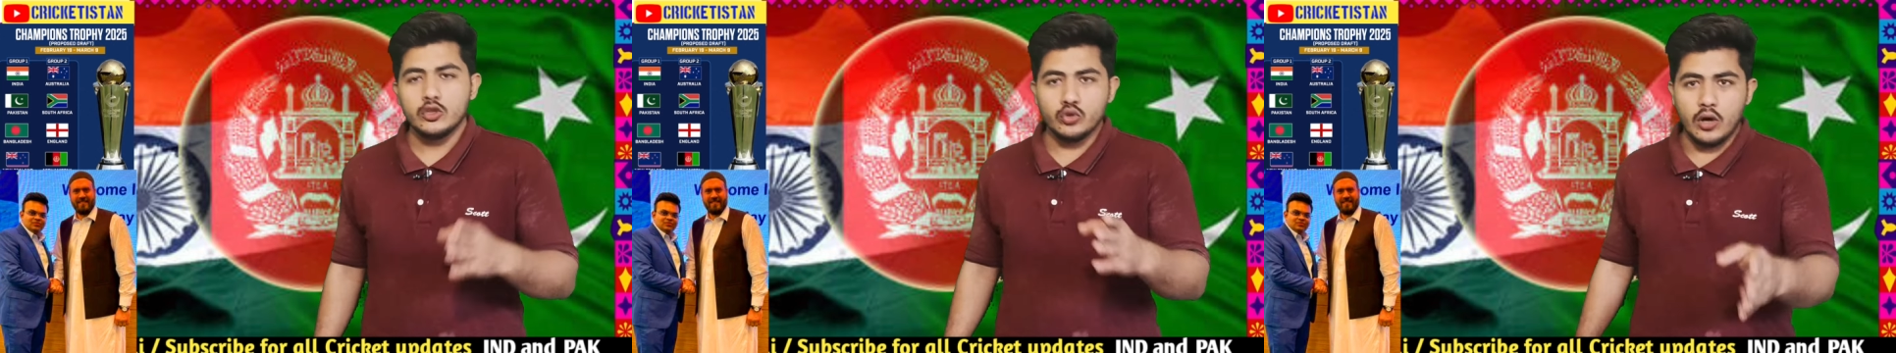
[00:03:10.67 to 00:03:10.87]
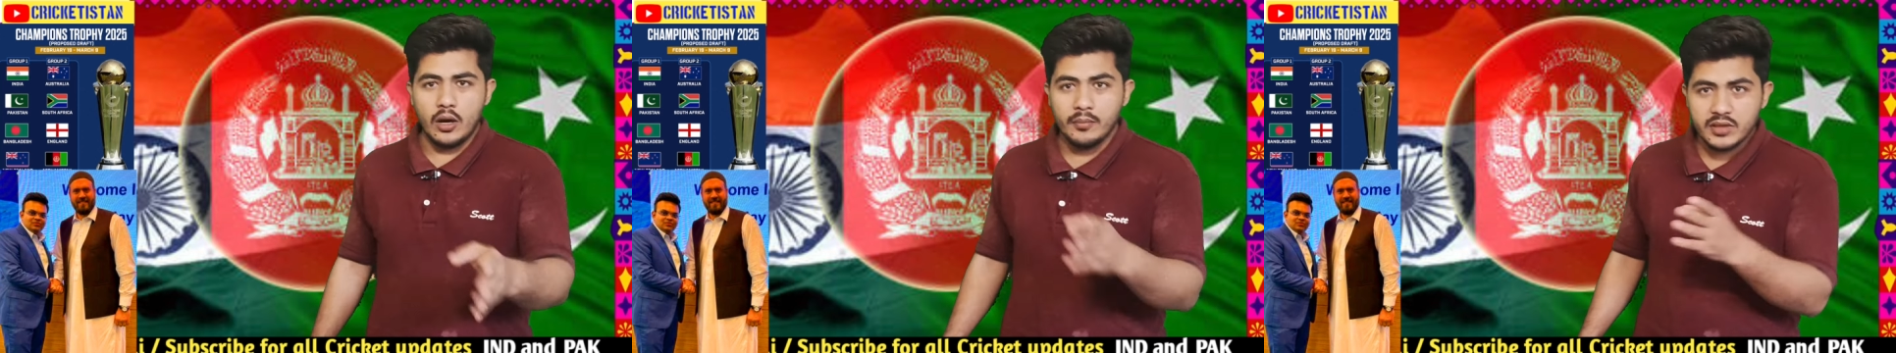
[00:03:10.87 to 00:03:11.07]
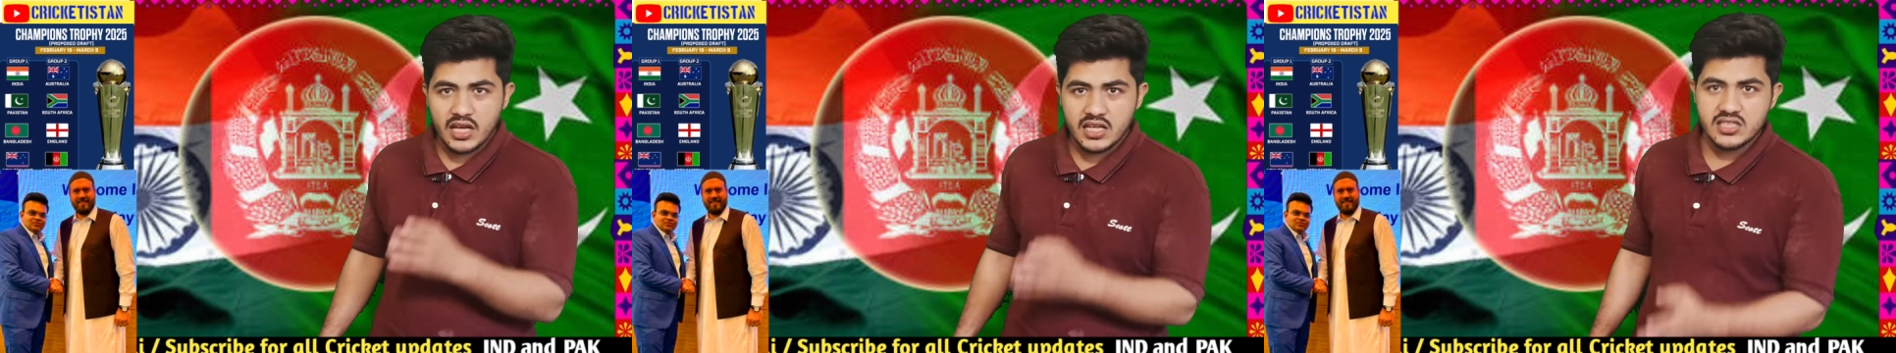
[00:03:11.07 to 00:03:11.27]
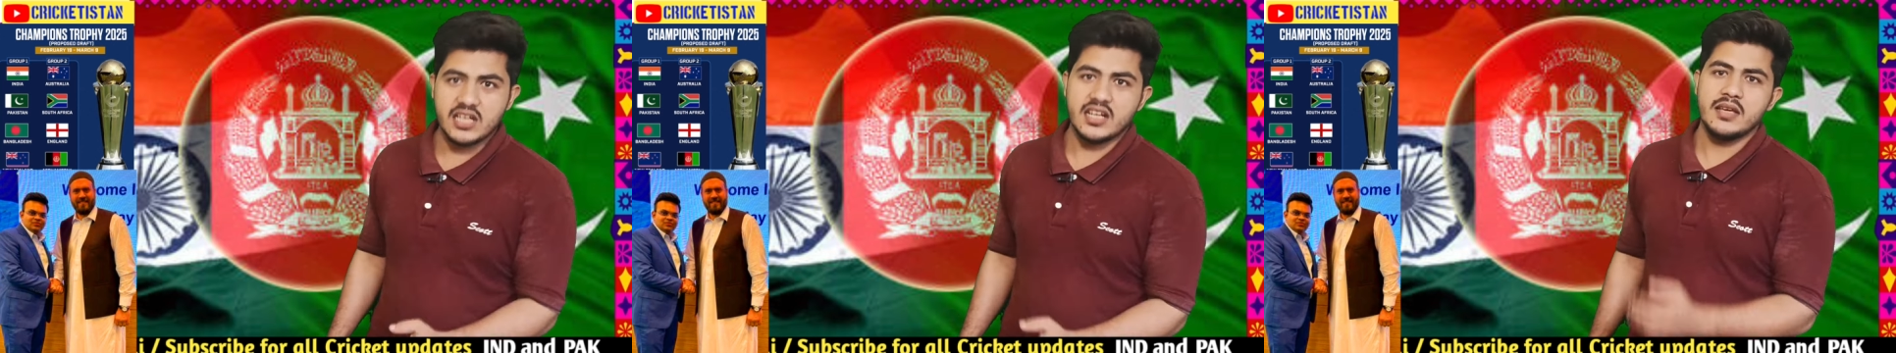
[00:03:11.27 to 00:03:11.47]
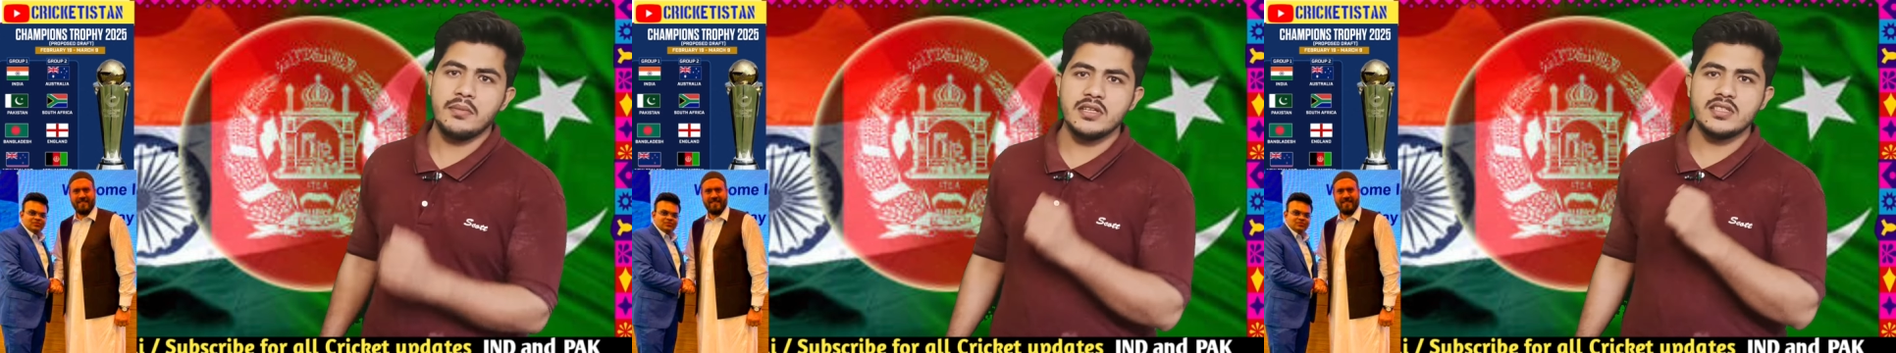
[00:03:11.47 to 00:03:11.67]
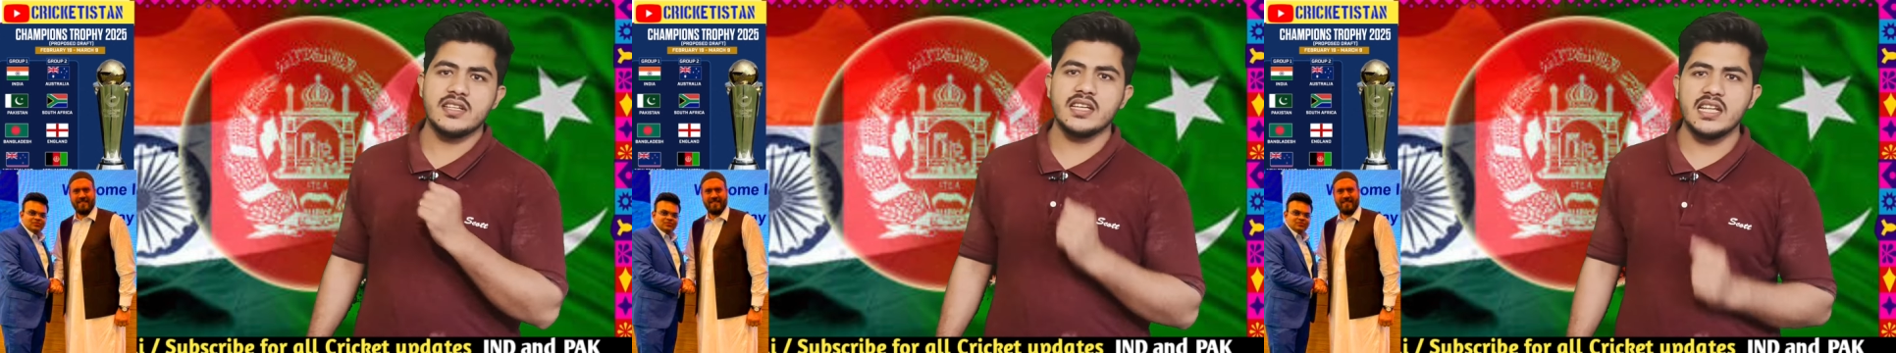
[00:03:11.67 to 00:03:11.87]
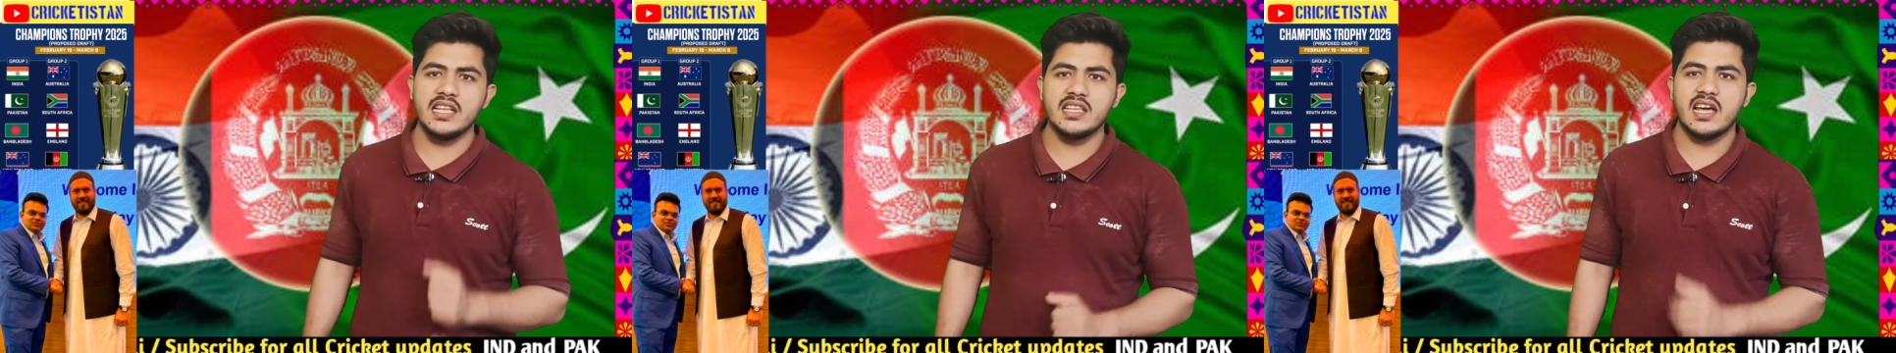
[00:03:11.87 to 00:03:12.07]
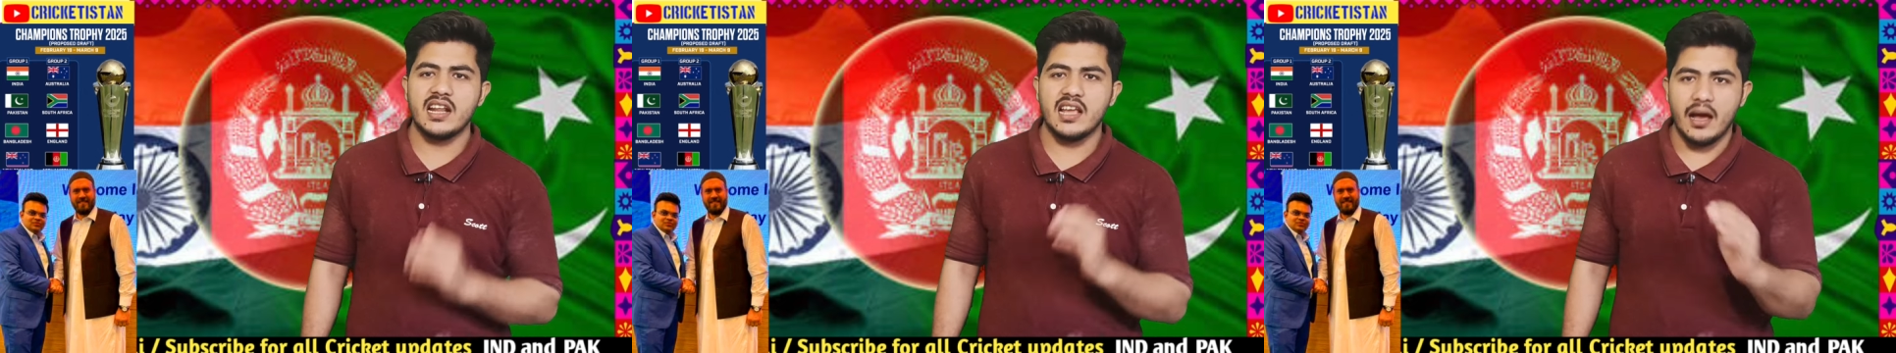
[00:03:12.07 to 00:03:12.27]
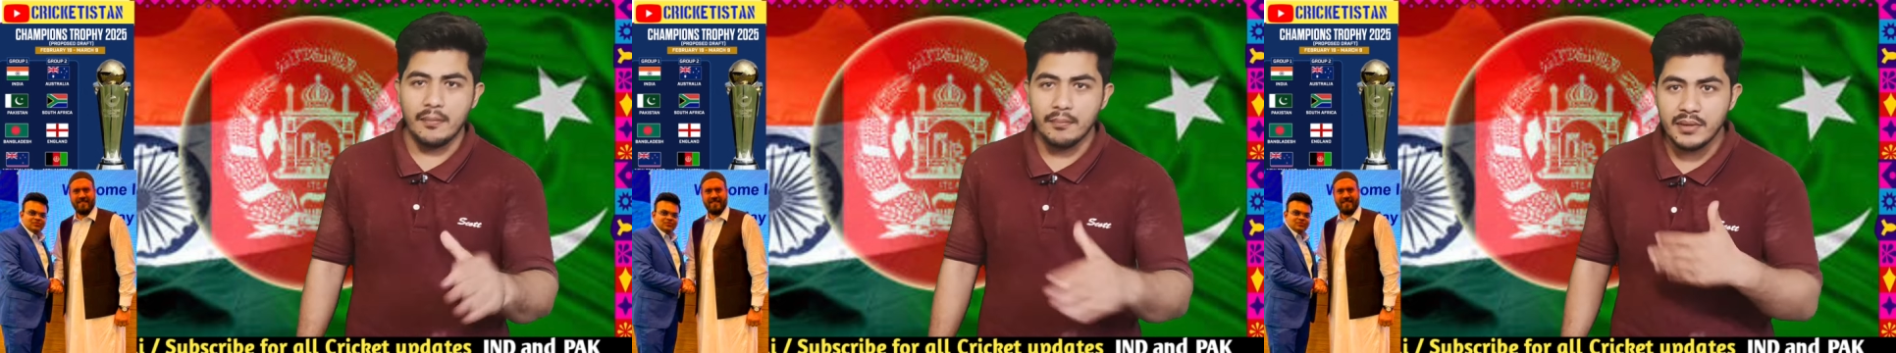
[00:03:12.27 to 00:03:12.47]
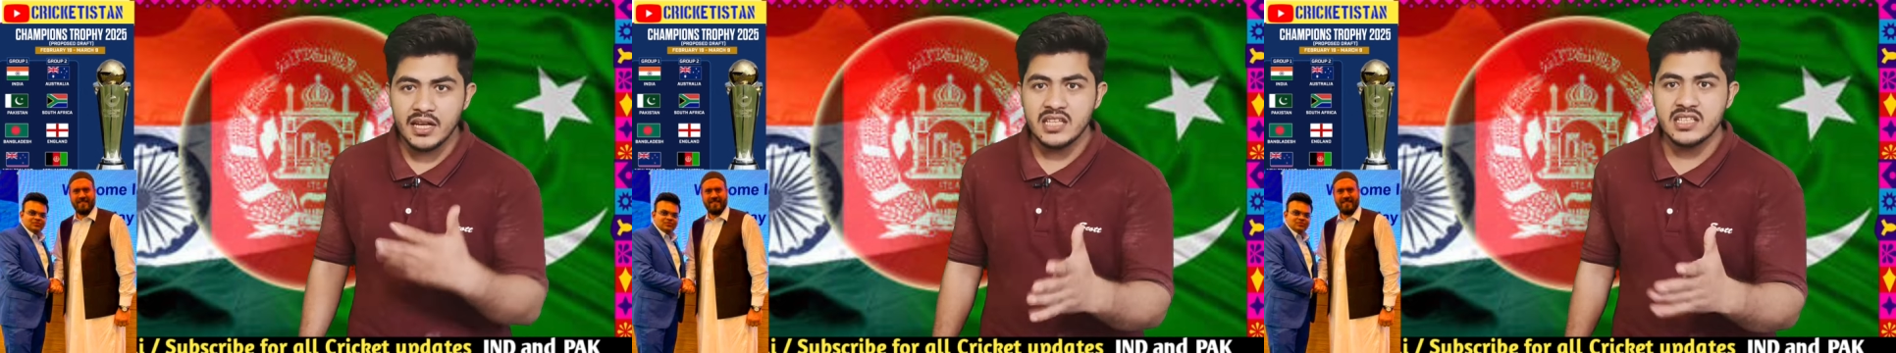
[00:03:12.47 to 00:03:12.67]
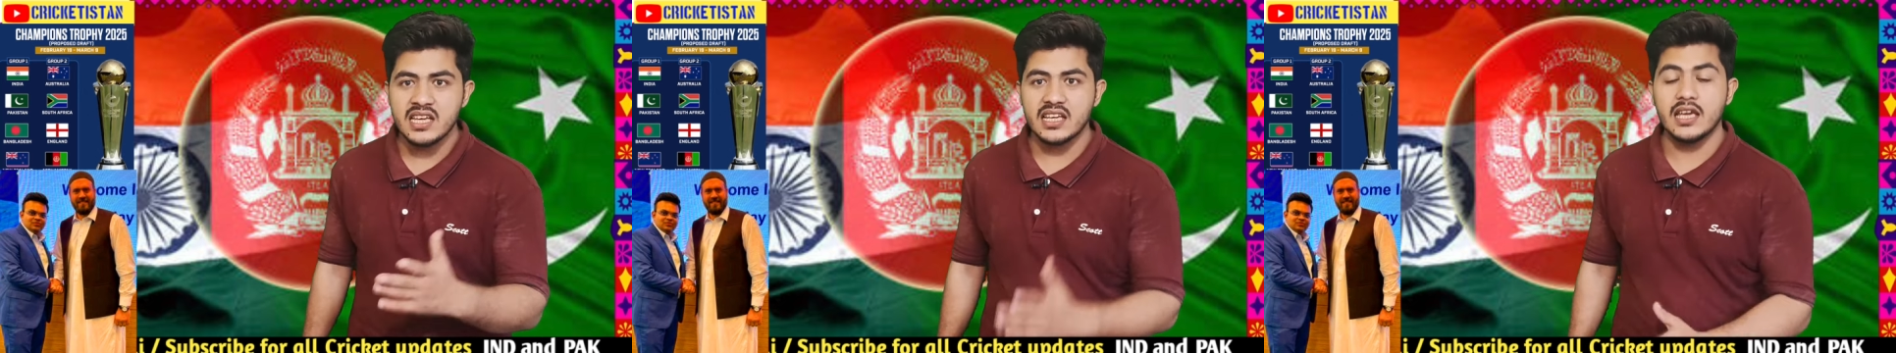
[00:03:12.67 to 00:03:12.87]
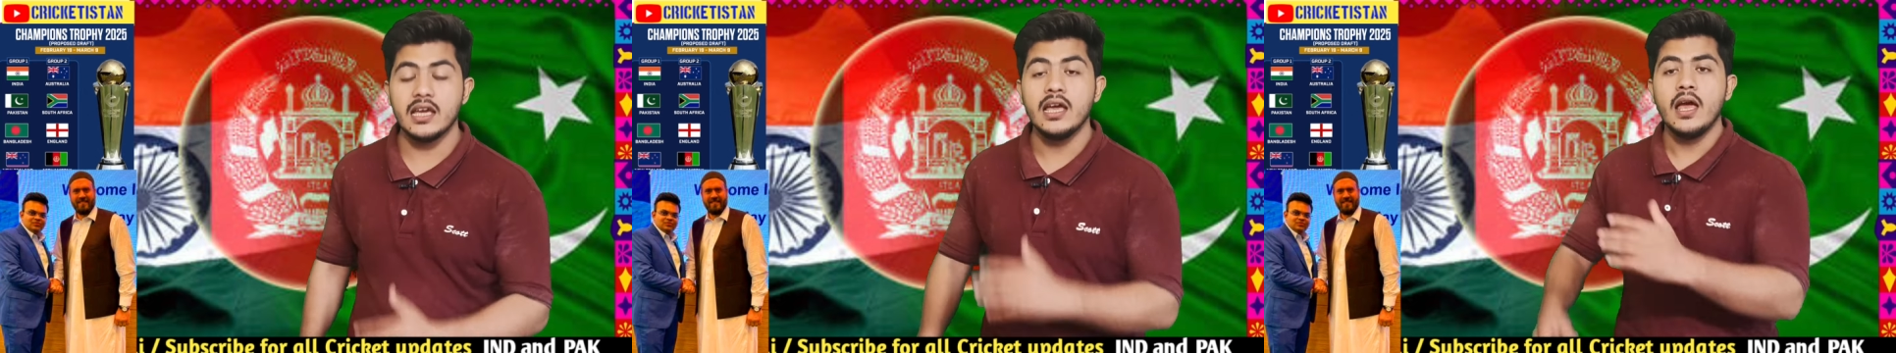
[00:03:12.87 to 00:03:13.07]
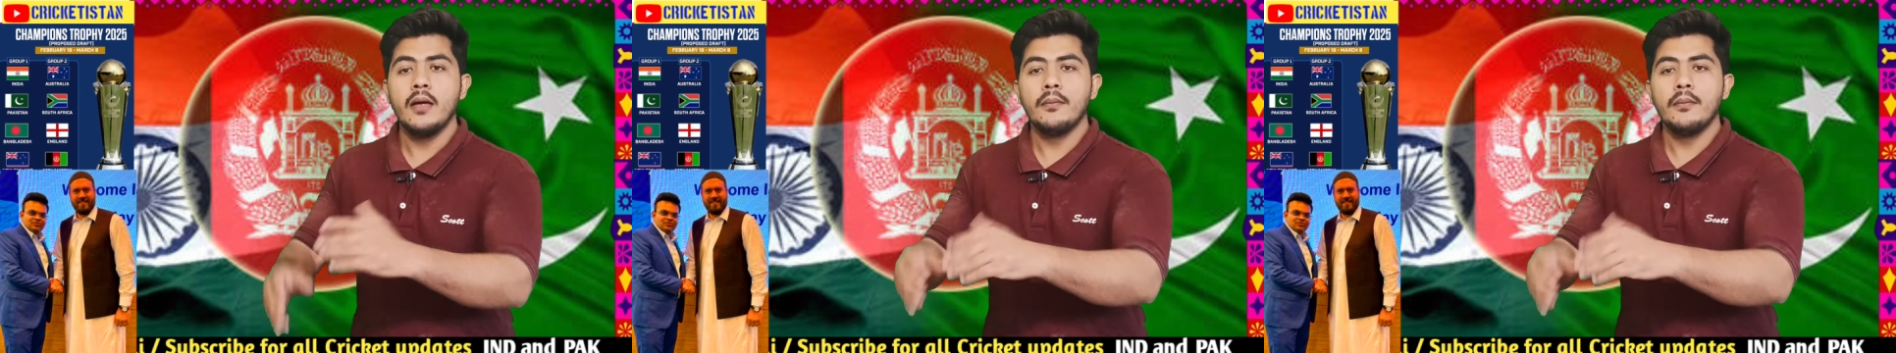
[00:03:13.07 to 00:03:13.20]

तो हम क्या चने बेचने के लिए जा रहे हम भी नहीं जाएंगे